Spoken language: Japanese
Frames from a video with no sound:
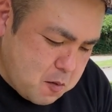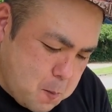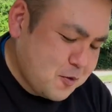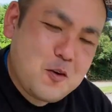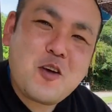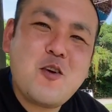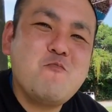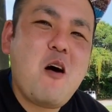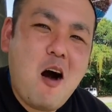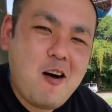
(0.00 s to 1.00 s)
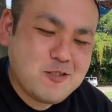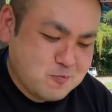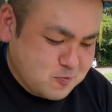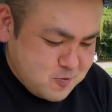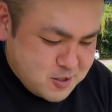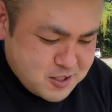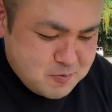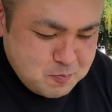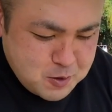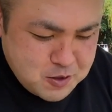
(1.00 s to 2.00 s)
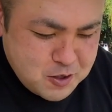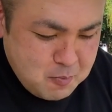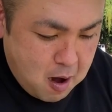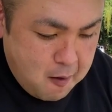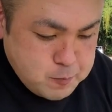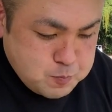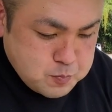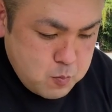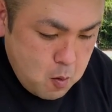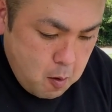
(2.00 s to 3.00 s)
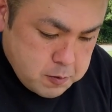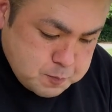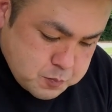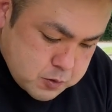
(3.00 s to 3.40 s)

コロッケうま。シンプルにうまい。お